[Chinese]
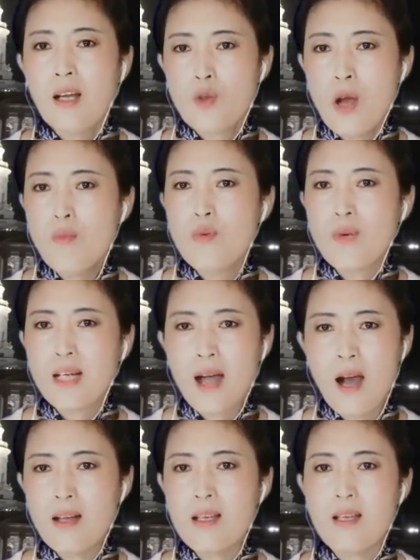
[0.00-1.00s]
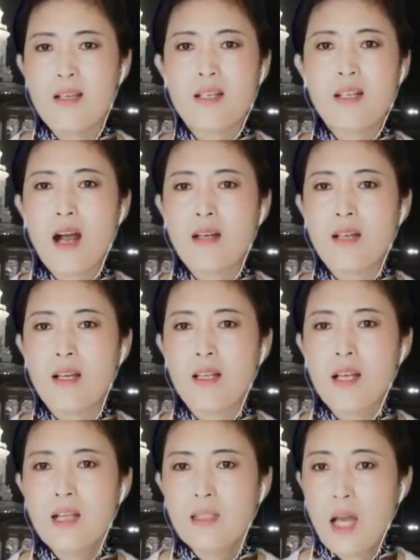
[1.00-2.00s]
川普刚一上
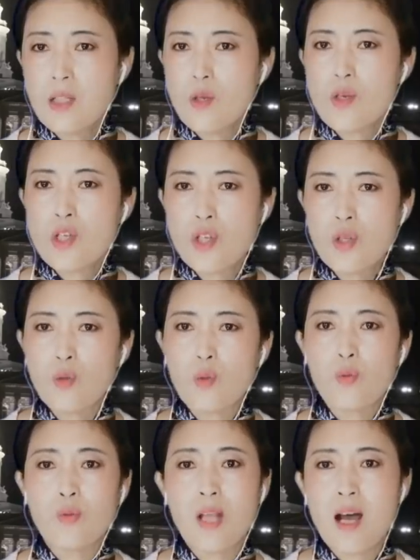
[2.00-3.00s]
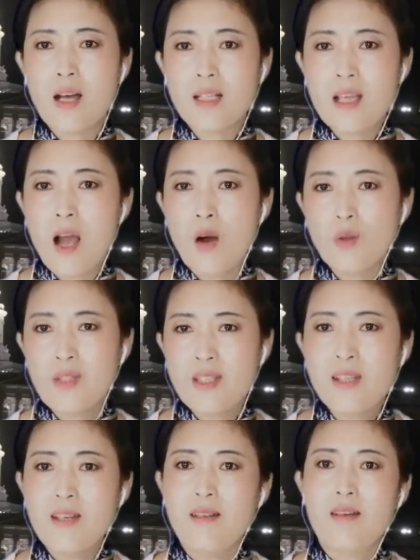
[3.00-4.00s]
任，他就试图呢要
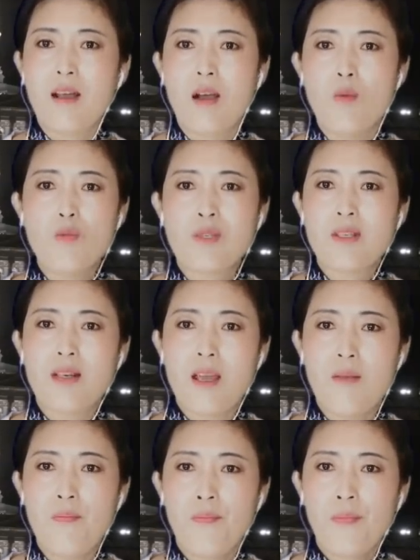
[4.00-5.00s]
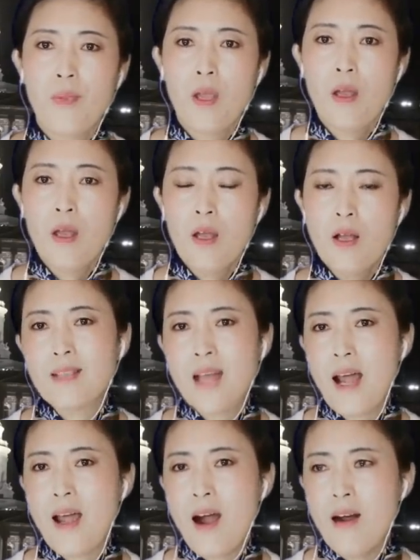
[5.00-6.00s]
禁这个穆斯林，
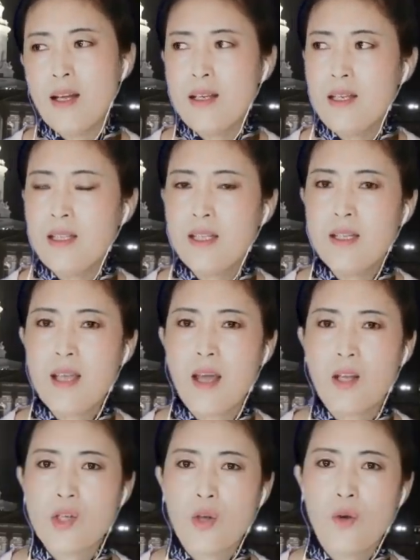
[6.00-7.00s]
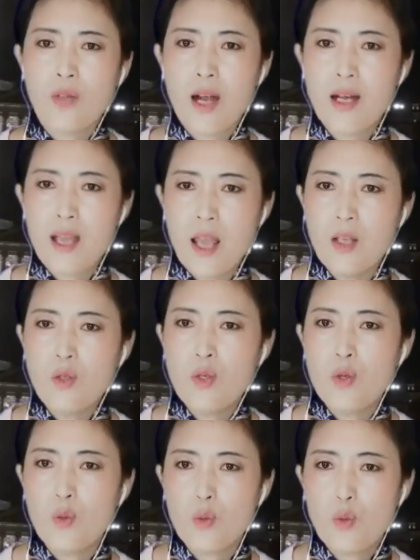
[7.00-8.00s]
在二零一七年的时候呢，连
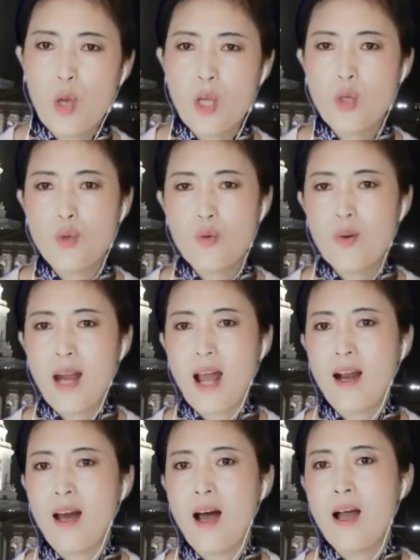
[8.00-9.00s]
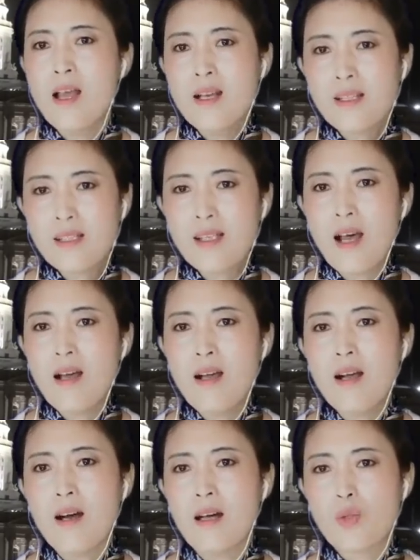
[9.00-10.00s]
续推出来了
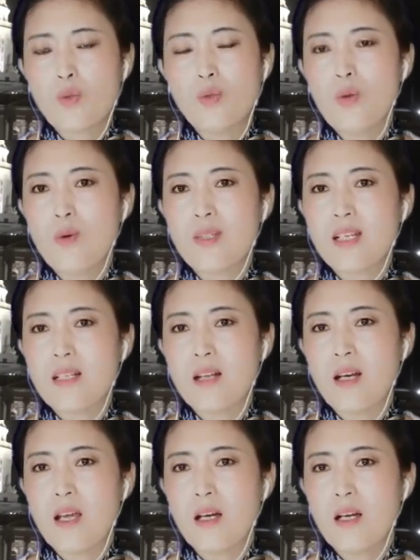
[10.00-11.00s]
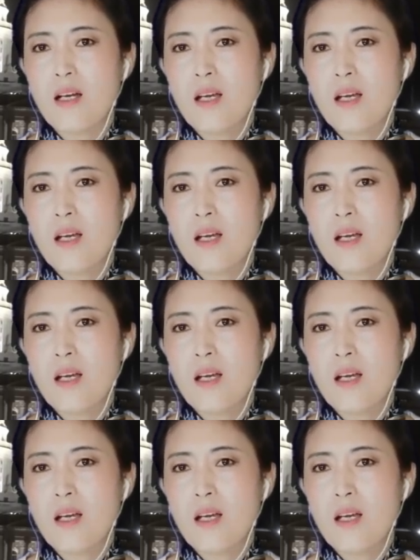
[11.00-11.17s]
三个总统行政令。